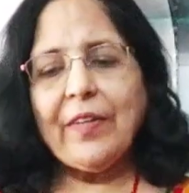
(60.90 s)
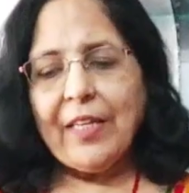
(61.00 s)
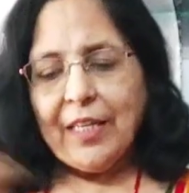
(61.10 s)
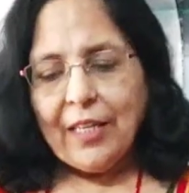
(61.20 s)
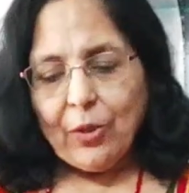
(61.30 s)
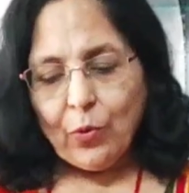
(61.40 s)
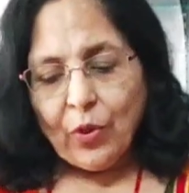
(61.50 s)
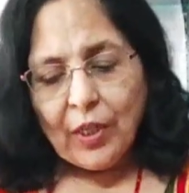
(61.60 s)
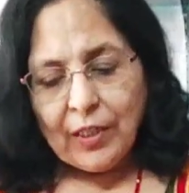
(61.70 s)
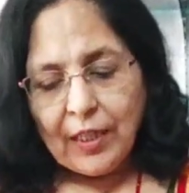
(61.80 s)
रहेगी
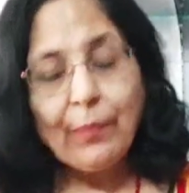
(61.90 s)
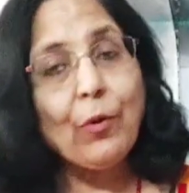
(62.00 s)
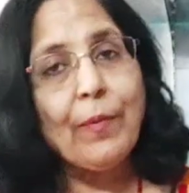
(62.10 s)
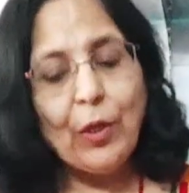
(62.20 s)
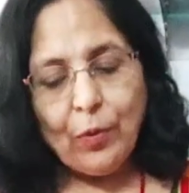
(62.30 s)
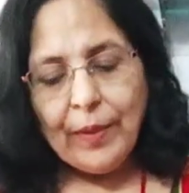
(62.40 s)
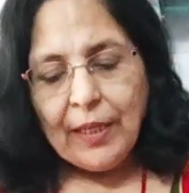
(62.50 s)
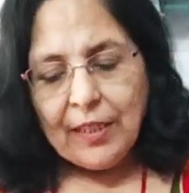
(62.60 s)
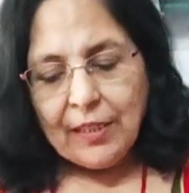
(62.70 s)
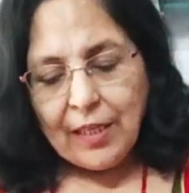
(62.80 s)
कोक कलर आपको मालूम ही
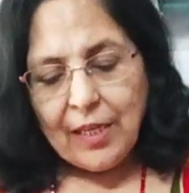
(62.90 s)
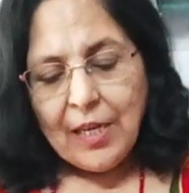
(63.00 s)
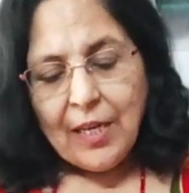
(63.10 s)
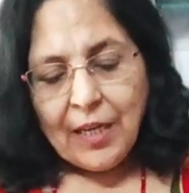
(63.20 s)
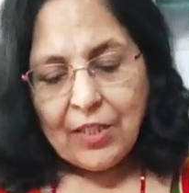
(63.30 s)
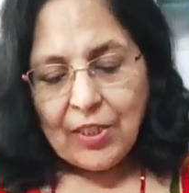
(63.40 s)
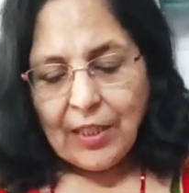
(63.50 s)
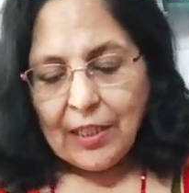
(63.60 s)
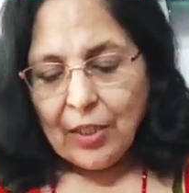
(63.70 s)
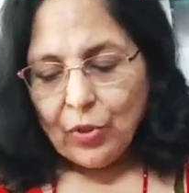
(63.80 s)
है कितना अच्छा
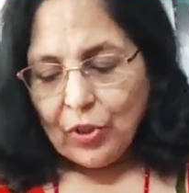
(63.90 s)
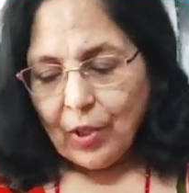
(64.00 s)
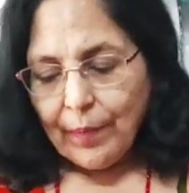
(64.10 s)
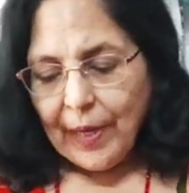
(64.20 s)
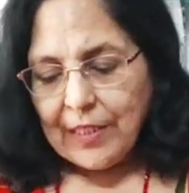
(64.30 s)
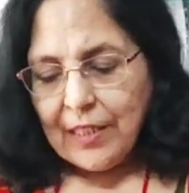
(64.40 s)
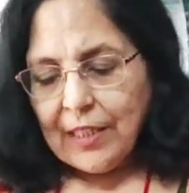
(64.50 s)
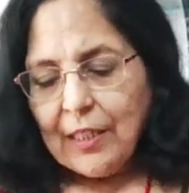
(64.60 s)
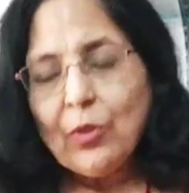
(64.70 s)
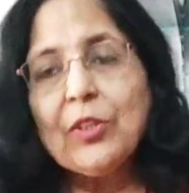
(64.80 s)
कलर होता है और पार्टी
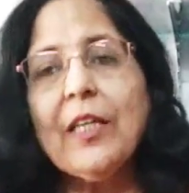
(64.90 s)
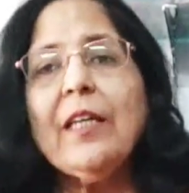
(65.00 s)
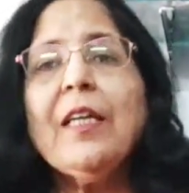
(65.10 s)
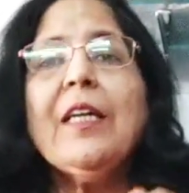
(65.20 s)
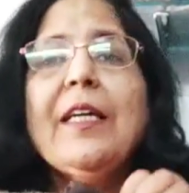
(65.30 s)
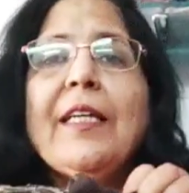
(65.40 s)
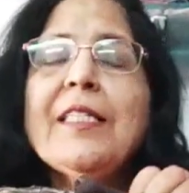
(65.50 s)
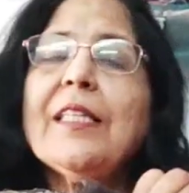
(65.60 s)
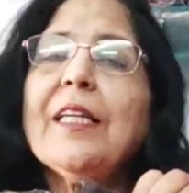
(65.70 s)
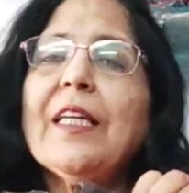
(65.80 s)
कलर होता है
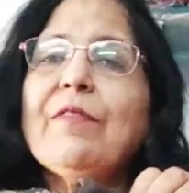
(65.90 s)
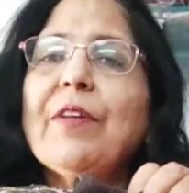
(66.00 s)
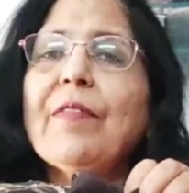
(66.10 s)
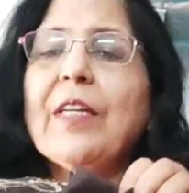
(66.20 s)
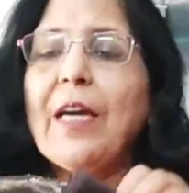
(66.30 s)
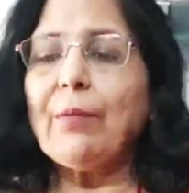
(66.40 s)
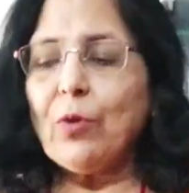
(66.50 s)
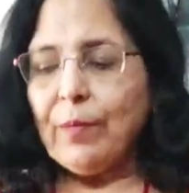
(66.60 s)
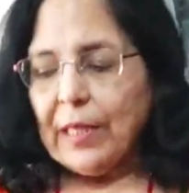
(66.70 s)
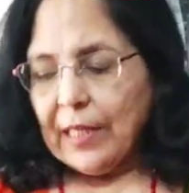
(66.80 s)
इस तरह की वीविंग
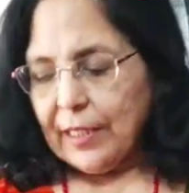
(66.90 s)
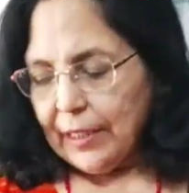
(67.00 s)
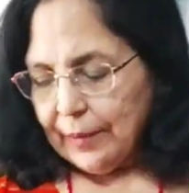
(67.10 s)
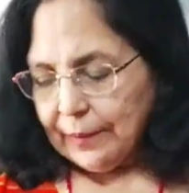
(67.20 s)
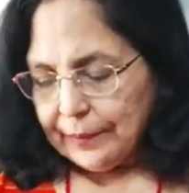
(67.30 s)
आपको मिलेगी